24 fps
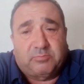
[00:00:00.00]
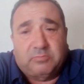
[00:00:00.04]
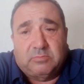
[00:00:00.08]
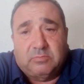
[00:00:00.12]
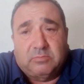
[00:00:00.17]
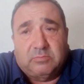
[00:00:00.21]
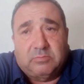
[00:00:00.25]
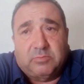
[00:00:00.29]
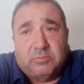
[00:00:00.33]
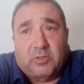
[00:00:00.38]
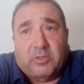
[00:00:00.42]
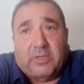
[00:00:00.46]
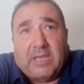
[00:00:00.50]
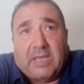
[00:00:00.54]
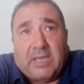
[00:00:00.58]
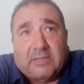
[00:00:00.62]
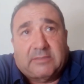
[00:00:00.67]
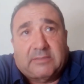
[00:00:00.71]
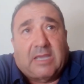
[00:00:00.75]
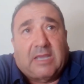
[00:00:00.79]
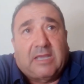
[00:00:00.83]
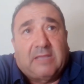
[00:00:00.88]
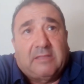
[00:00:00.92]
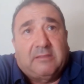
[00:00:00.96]
porque
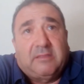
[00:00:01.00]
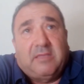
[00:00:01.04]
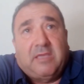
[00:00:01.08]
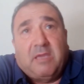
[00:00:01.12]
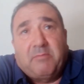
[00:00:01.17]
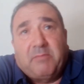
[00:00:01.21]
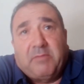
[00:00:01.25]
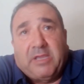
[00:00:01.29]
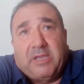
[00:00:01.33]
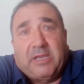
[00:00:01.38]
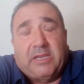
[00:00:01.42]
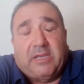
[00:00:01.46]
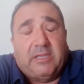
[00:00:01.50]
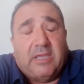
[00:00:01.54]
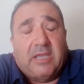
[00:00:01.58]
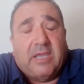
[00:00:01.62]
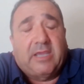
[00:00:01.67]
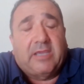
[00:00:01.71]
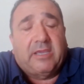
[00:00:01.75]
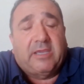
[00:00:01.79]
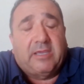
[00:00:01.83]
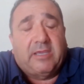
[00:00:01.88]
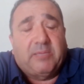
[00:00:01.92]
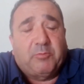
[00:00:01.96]
hasta Gandía me
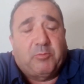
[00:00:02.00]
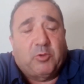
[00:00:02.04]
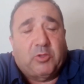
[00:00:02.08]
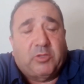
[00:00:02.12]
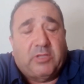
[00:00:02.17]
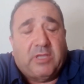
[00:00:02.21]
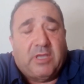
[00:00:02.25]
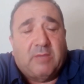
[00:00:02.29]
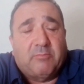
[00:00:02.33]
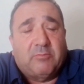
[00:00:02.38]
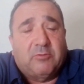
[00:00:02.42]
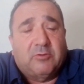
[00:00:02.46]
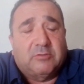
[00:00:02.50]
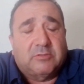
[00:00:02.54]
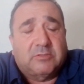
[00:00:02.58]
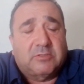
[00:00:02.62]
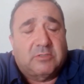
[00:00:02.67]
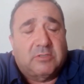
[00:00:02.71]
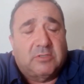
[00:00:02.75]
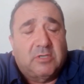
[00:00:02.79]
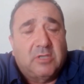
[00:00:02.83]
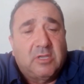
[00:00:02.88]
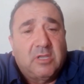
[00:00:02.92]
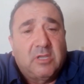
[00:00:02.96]
creía que
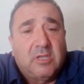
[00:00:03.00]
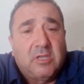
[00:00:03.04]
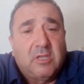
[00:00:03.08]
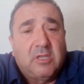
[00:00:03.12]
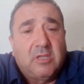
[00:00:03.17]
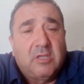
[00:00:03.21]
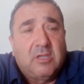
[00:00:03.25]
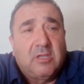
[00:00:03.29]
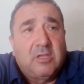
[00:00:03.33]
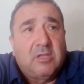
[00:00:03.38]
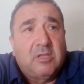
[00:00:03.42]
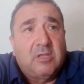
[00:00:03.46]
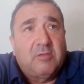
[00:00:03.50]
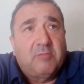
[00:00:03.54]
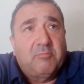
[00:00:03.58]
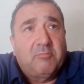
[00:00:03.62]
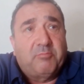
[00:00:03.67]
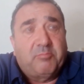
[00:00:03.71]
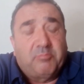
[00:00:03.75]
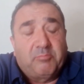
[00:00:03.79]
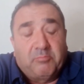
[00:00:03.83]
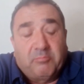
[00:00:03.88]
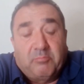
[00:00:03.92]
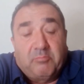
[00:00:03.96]
podíamos
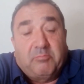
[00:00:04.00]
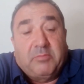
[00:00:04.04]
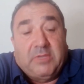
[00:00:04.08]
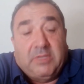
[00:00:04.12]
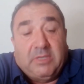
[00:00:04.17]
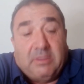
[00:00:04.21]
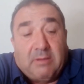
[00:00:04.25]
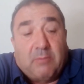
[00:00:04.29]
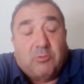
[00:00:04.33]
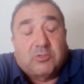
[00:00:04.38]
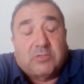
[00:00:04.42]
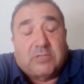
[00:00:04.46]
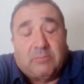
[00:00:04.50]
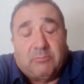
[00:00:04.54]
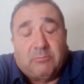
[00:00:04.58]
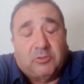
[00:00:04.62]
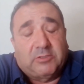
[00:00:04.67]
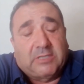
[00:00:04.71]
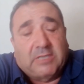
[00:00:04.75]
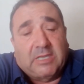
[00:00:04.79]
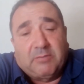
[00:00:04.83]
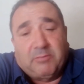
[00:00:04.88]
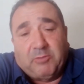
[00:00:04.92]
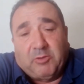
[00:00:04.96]
íbamos a
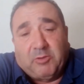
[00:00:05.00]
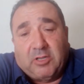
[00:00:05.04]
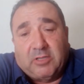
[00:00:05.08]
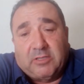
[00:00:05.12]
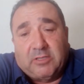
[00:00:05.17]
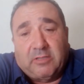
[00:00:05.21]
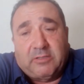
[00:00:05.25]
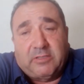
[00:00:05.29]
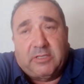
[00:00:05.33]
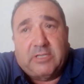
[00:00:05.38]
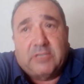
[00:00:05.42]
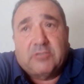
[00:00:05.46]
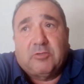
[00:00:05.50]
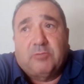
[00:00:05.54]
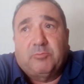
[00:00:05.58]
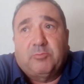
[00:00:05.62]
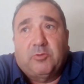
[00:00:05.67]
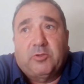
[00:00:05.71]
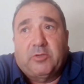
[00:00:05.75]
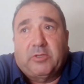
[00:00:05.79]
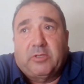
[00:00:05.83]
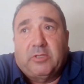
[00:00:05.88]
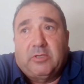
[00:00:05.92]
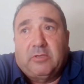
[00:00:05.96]
montar, pero al decir eso,
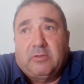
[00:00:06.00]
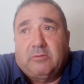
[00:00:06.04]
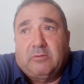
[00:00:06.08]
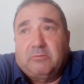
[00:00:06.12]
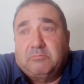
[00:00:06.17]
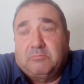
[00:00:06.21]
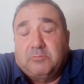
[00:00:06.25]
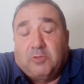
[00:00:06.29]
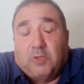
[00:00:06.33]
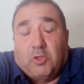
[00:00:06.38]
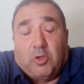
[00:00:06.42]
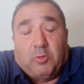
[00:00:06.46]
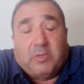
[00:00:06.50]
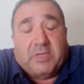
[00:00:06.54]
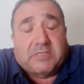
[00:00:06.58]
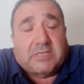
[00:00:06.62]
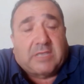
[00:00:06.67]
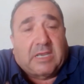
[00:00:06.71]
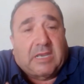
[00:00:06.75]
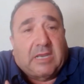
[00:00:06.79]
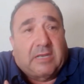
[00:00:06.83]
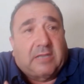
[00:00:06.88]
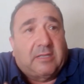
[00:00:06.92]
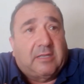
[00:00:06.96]
pues digo, no lo voy a
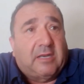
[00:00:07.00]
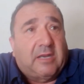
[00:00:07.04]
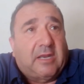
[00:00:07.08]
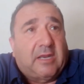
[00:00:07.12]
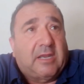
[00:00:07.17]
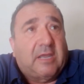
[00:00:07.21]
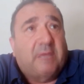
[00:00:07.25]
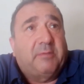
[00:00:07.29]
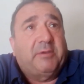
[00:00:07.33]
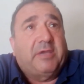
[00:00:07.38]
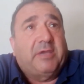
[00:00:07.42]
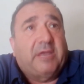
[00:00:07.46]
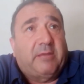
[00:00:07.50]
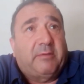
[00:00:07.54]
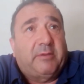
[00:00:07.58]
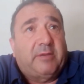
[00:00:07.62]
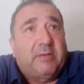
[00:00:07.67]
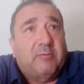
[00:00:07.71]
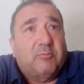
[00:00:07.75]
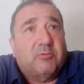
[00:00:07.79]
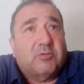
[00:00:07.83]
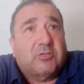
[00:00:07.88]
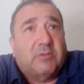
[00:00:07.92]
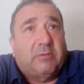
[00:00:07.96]
sacar de la nave, ahora
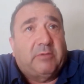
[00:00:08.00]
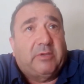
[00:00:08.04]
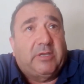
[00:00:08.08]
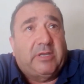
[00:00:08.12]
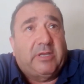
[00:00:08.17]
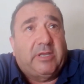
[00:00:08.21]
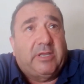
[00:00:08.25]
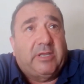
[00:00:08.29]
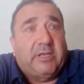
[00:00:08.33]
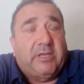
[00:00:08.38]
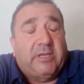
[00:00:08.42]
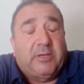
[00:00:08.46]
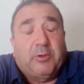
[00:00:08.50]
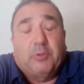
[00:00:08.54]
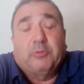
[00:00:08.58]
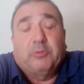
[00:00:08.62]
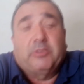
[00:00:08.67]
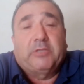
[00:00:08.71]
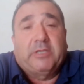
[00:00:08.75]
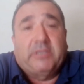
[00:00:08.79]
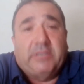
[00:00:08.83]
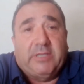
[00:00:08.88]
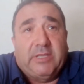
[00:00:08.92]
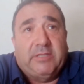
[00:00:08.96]
veremos a ver en eh,
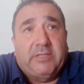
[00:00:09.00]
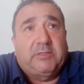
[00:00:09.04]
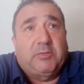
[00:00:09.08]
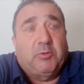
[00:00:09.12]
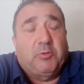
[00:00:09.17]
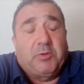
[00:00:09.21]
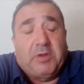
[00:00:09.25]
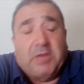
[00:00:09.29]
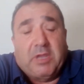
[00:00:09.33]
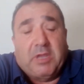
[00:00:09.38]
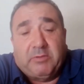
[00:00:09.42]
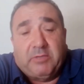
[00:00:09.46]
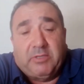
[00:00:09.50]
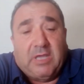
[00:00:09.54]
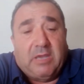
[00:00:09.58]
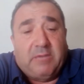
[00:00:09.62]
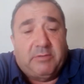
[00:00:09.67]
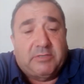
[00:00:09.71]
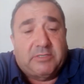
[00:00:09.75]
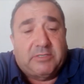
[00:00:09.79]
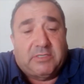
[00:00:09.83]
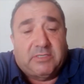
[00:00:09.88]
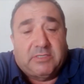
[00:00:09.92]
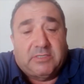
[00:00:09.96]
teniente o en Navidad, a
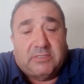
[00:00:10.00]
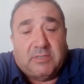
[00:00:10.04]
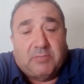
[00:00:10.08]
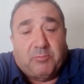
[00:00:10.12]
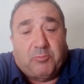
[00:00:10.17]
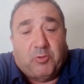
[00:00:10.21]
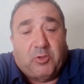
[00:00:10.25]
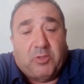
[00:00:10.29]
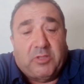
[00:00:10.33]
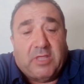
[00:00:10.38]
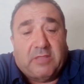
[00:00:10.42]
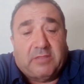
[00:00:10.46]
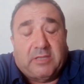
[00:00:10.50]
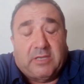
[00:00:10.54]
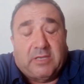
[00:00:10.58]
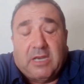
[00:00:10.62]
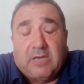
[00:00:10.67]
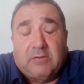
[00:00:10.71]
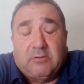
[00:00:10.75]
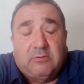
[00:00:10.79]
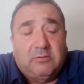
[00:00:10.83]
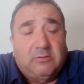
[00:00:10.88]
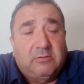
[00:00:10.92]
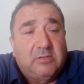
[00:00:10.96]
ver si se puede hacer
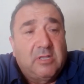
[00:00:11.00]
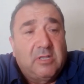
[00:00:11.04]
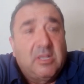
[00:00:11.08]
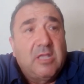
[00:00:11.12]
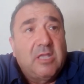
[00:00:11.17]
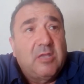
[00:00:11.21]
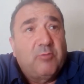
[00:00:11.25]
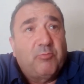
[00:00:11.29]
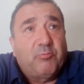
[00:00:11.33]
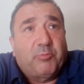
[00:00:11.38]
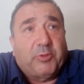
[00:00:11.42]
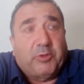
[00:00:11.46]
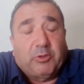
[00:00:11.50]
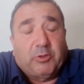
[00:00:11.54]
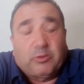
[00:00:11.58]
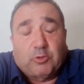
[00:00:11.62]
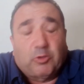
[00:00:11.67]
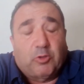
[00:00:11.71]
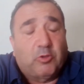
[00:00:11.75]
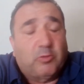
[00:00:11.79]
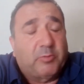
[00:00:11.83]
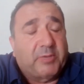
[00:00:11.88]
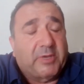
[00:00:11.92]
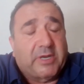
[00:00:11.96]
algo, pero
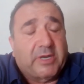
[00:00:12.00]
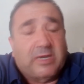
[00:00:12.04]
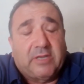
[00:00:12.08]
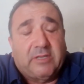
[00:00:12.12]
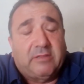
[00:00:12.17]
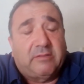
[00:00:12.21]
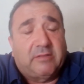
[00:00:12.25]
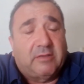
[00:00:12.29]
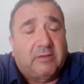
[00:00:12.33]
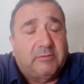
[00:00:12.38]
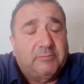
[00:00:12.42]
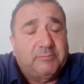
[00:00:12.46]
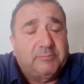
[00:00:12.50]
todo paralizado.